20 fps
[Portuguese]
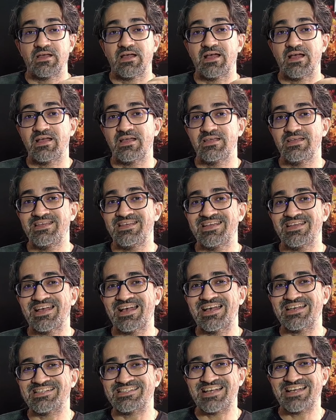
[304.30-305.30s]
Tá? E
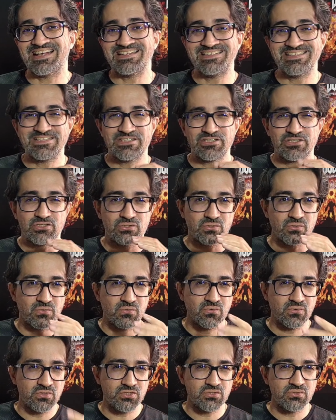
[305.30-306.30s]
as
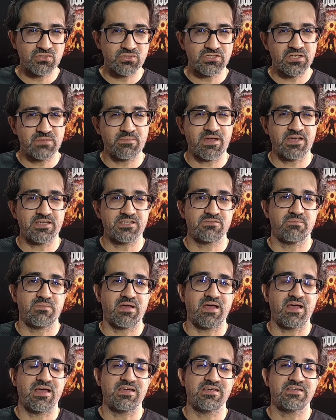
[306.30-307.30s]
adições do C++
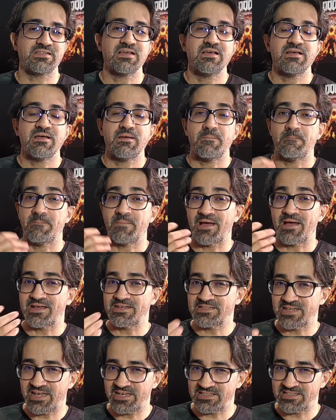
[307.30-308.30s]

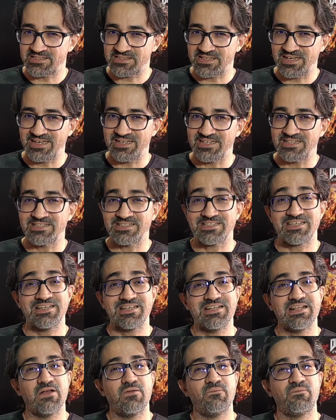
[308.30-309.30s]
mais recentes
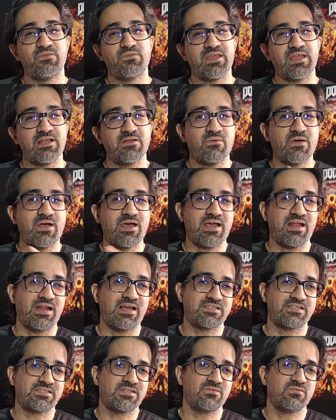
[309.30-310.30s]
que não têm uma
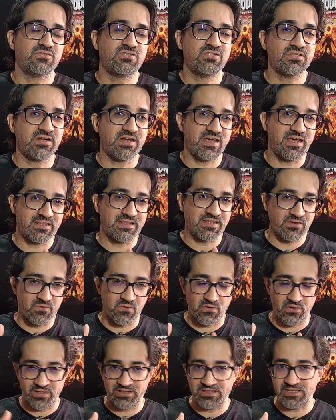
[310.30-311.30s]
relação direta com
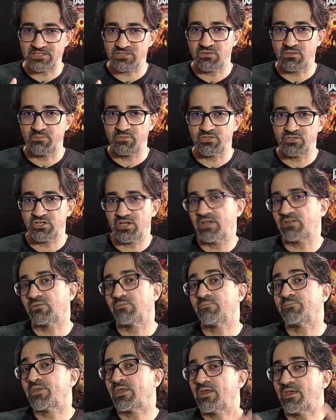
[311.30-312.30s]
a orientação a
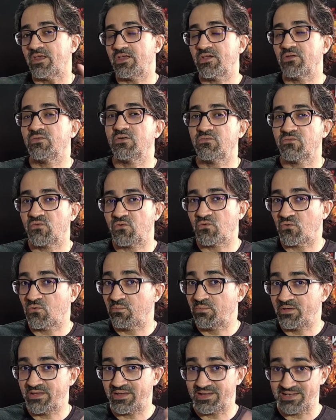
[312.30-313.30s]
objeto, eu não vou
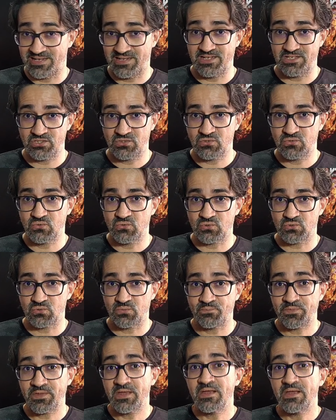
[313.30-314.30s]
cobrir aqui nesse curso.